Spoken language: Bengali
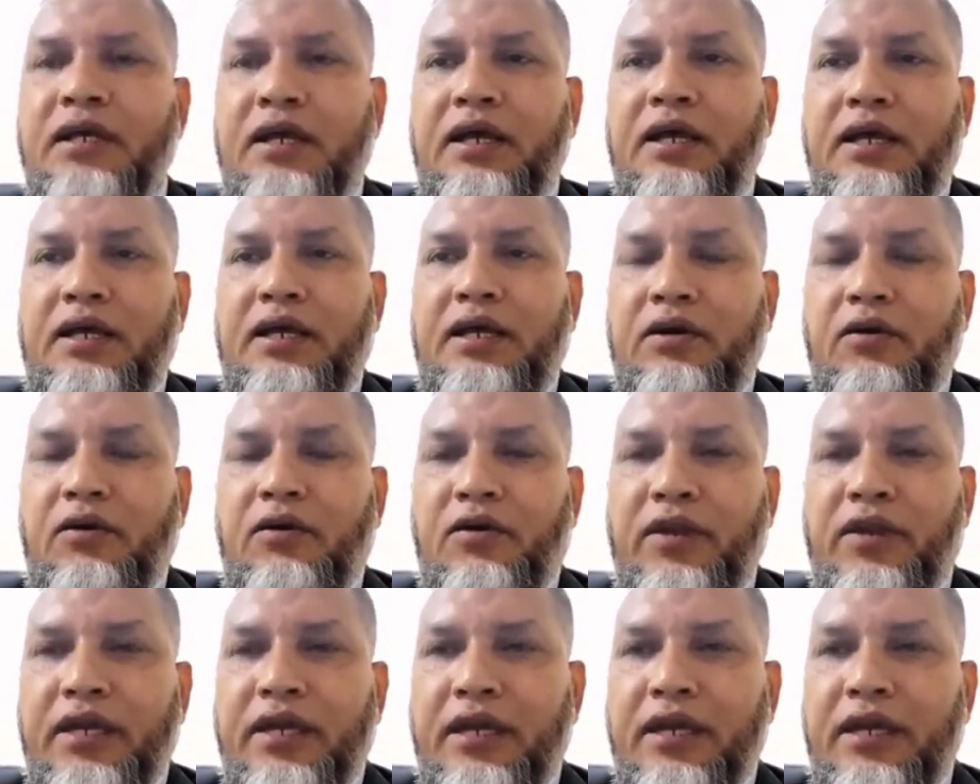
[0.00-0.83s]
এই
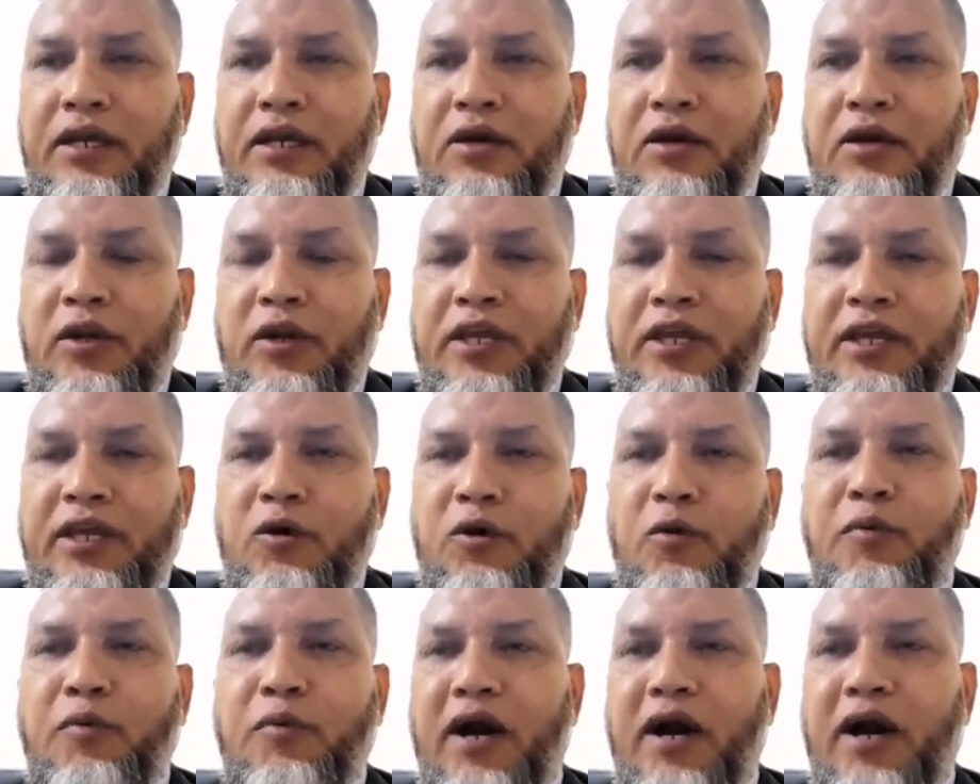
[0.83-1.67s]
অনেকে অনেককে
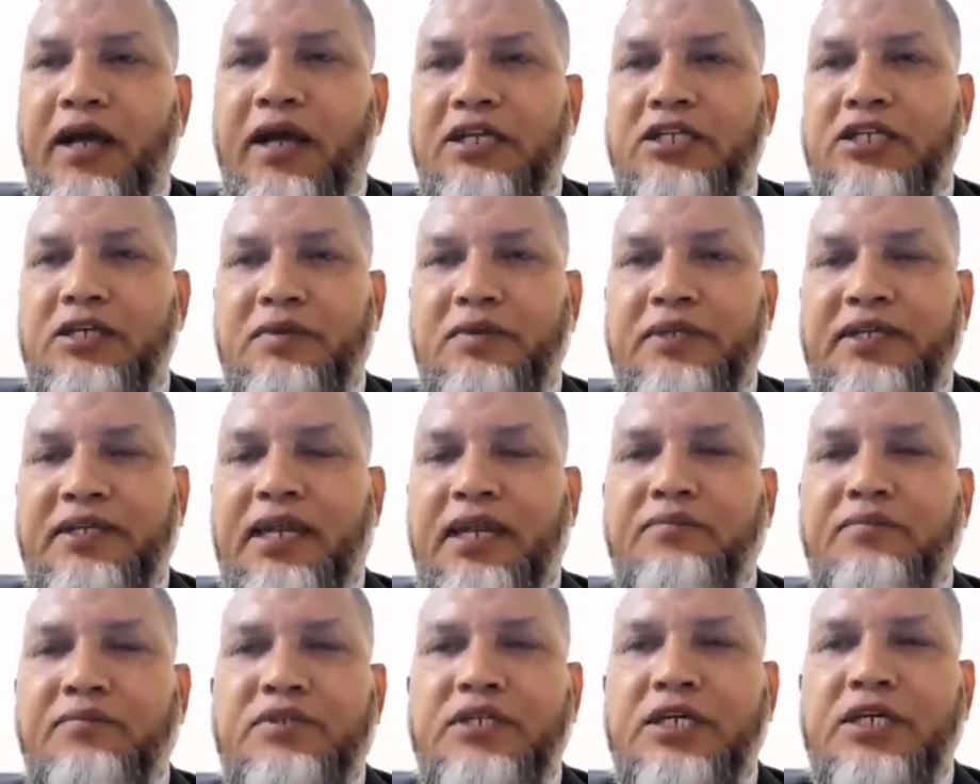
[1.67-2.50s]
উপহার হিসেবে দিলাম
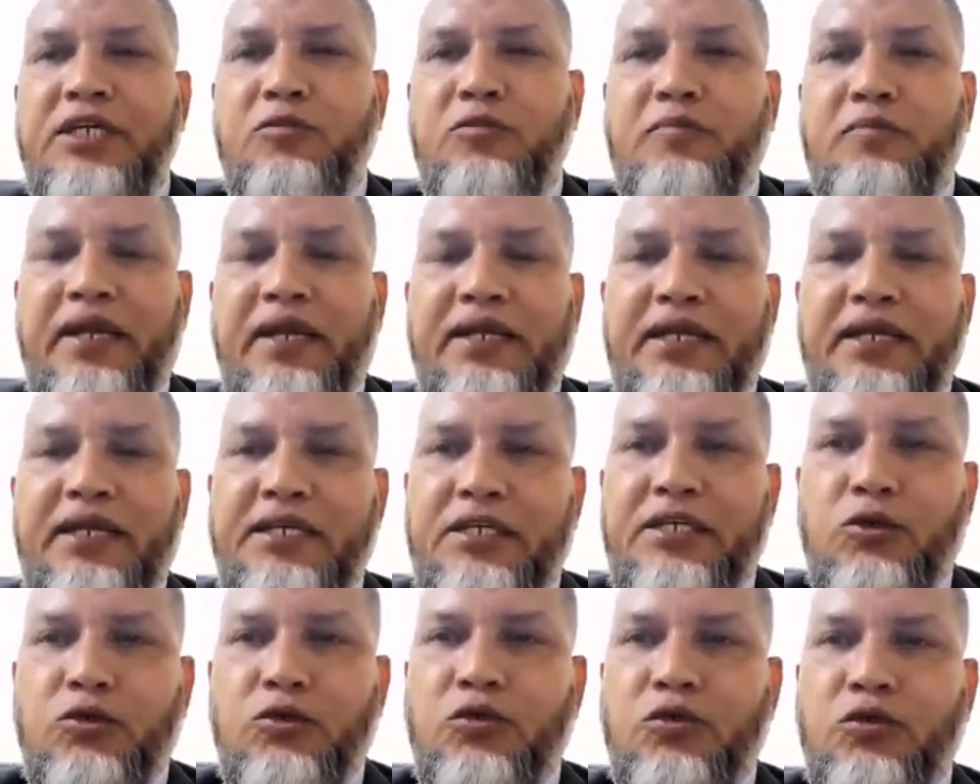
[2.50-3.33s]
যেহেতু মার্কেটে
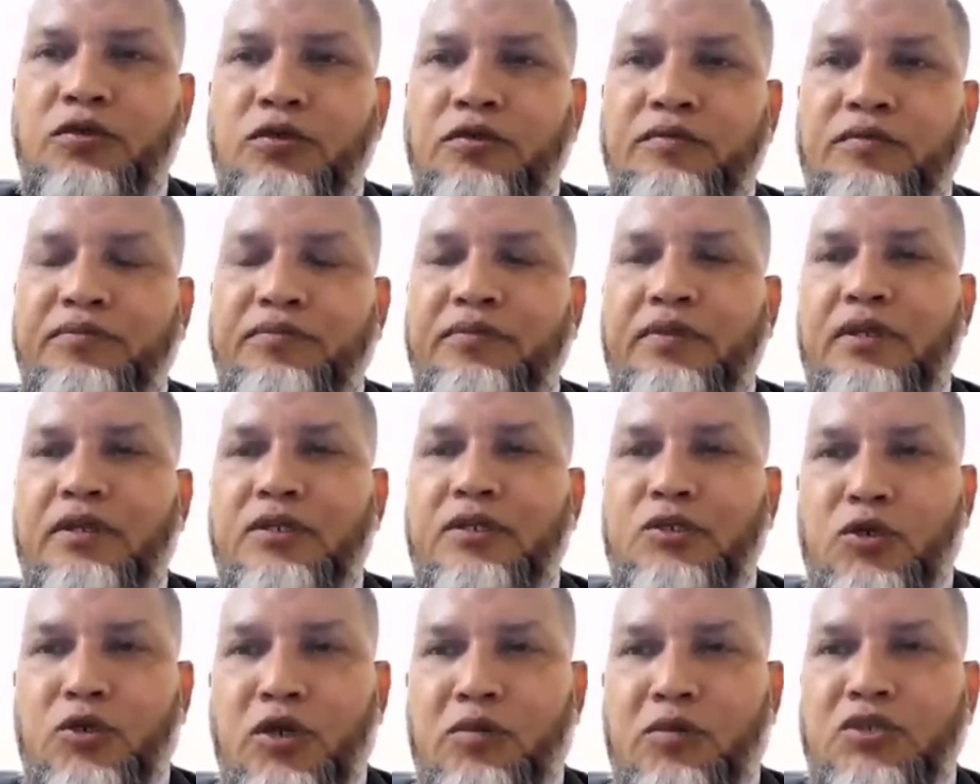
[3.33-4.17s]
নতুন
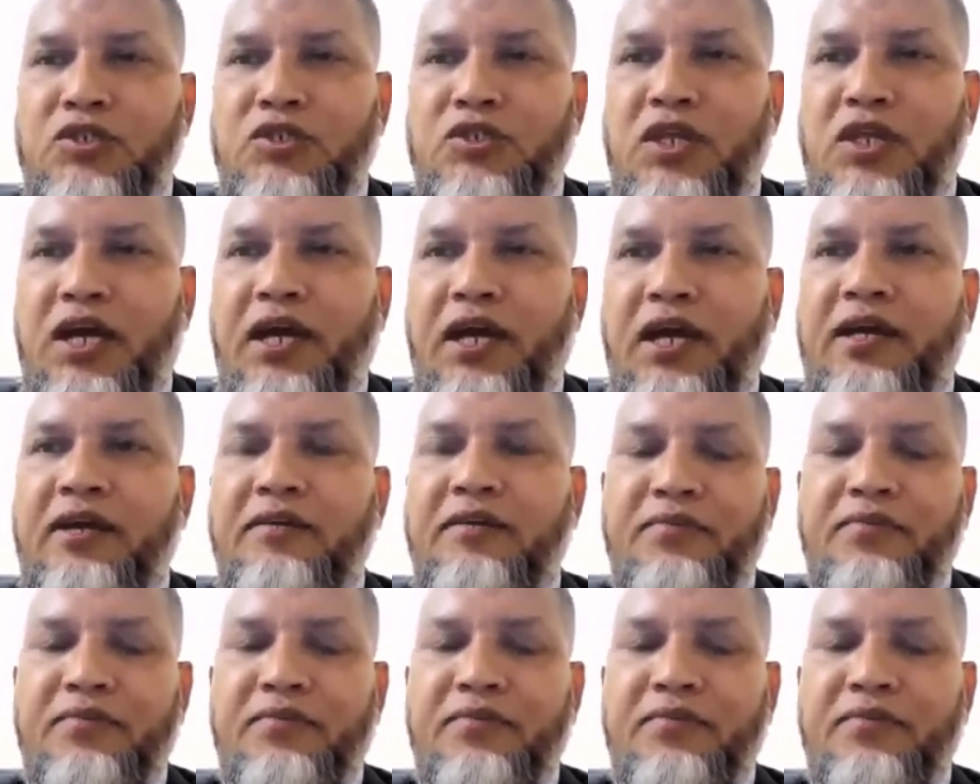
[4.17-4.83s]
ষোলো বছর আগে